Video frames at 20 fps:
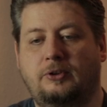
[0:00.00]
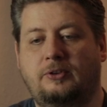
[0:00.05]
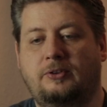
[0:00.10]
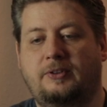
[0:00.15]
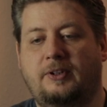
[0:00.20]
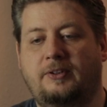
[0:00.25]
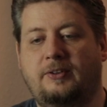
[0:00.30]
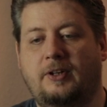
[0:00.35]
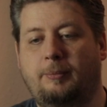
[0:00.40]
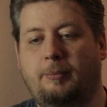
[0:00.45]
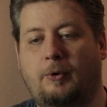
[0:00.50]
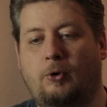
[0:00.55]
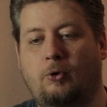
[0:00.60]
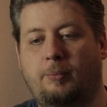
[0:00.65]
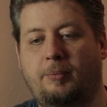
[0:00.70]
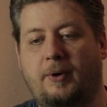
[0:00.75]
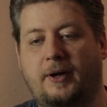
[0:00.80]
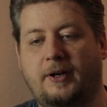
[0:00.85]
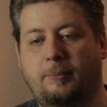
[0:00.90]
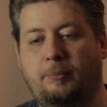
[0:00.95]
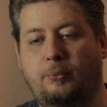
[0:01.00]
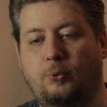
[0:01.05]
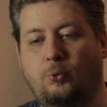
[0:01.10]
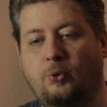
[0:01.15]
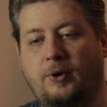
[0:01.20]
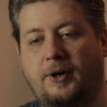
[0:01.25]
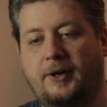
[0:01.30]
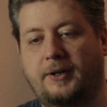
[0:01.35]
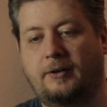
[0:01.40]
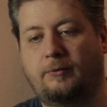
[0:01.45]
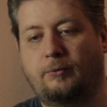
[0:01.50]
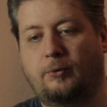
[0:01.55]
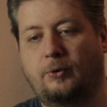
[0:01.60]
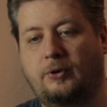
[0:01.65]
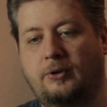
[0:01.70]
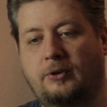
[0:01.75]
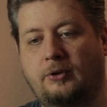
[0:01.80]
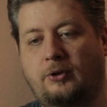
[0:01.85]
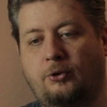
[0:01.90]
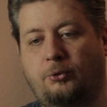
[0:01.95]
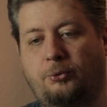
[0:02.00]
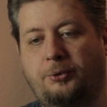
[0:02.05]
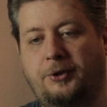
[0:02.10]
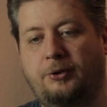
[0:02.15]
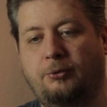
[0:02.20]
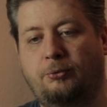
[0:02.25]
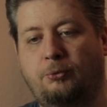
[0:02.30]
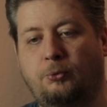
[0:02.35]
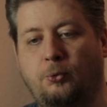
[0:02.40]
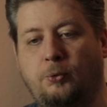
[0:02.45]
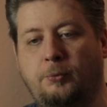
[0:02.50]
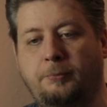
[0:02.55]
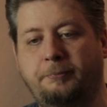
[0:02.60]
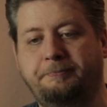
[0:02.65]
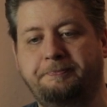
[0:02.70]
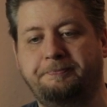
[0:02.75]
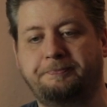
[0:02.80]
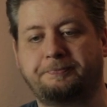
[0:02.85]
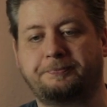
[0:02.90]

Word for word: ist deshalb auch meine Blu-ray der Woche, Green Room.